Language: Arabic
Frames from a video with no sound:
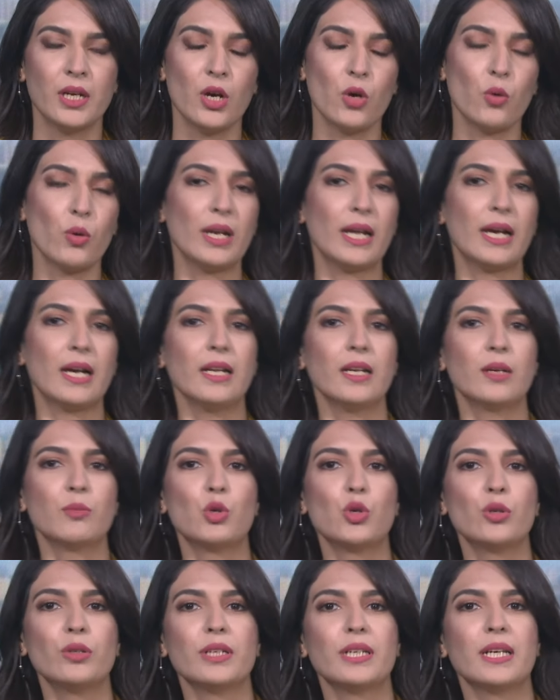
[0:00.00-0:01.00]

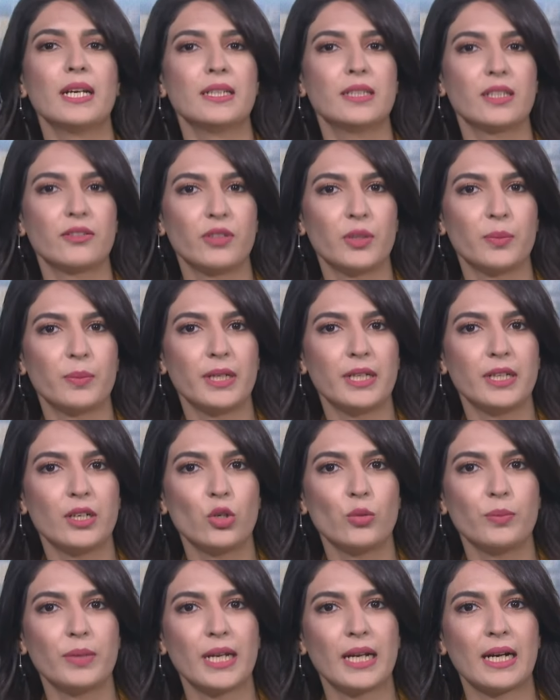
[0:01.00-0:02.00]
والعالم يحتفي
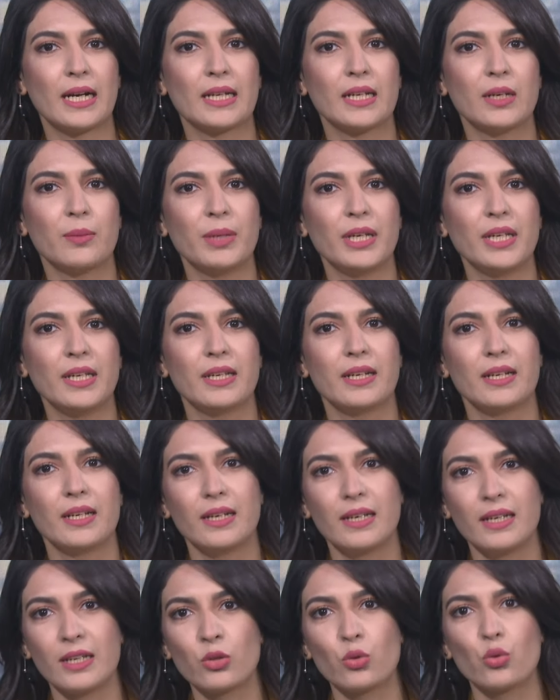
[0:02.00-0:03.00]
باليوم العالمي
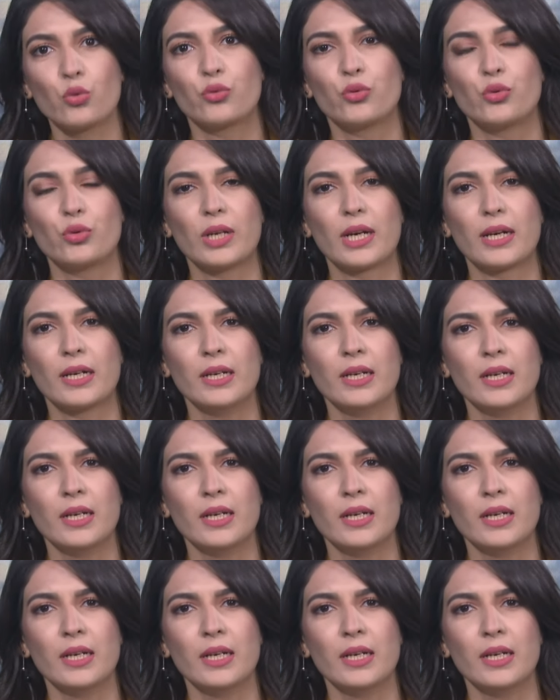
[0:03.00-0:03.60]
للطفوله